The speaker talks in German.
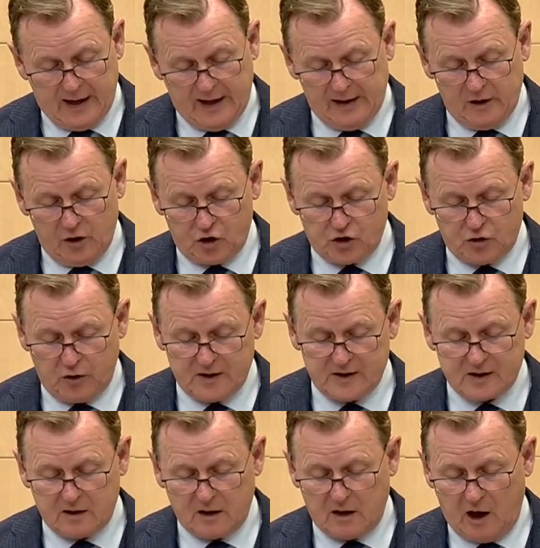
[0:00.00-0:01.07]

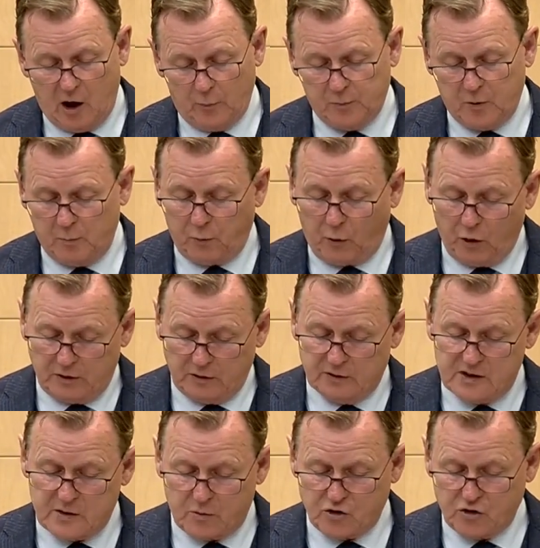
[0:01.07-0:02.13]
eingestürzt geglaubte
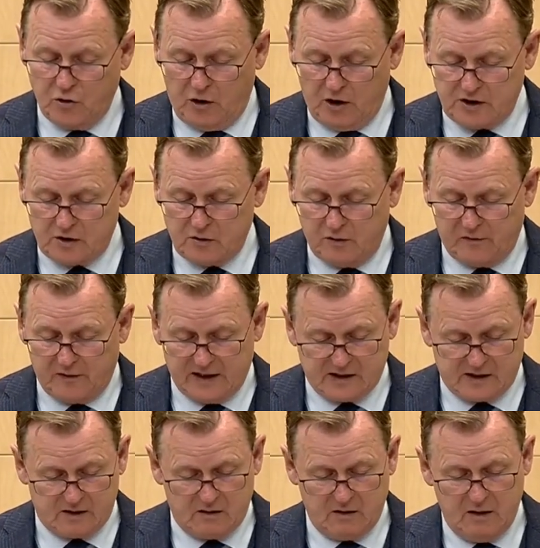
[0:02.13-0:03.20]
Brücken zwischen Ost und
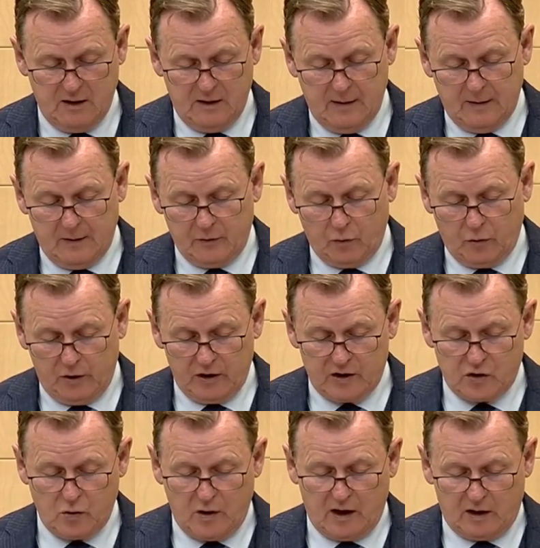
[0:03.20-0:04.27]
West
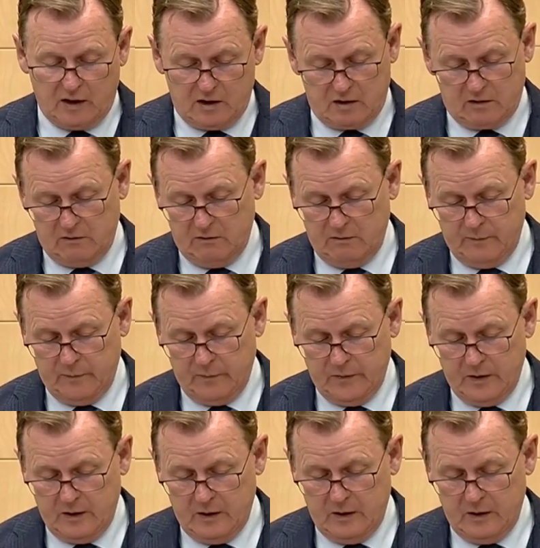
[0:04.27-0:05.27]
neu zu errichten